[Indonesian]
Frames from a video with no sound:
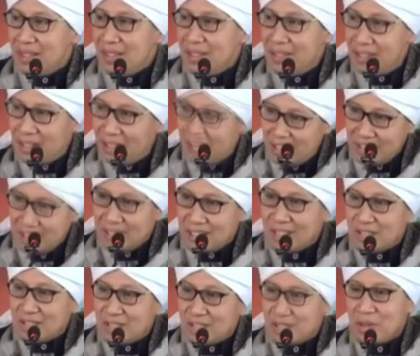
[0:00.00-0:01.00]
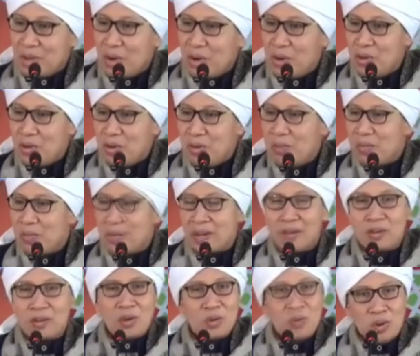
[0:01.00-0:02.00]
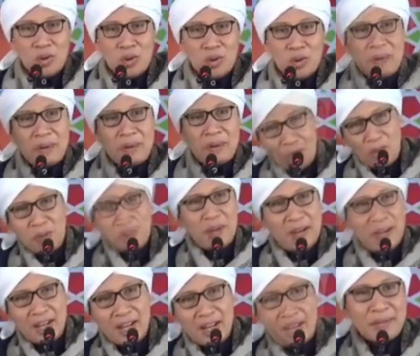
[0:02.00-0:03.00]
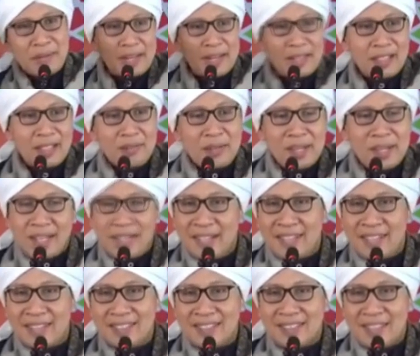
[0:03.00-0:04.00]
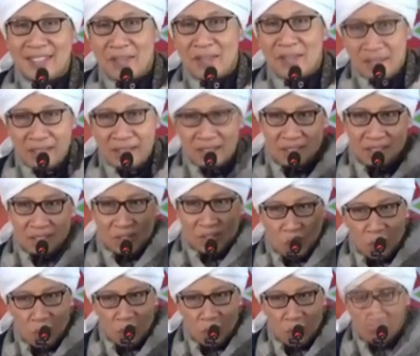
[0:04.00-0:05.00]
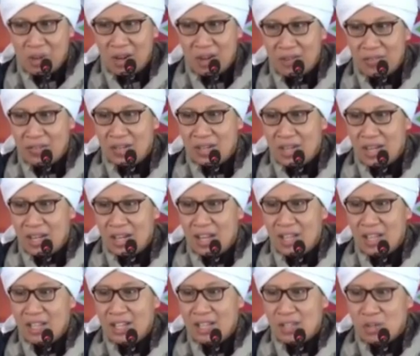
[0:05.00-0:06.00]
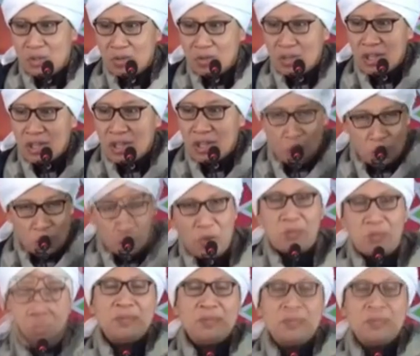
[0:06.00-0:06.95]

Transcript: Innal izzata jami'an. Qaluhum bukan. Qaluhum apa? Qaluhum ada perkataan mereka. Berhenti. Qaluhum wakaf. La yazunka qaluhum.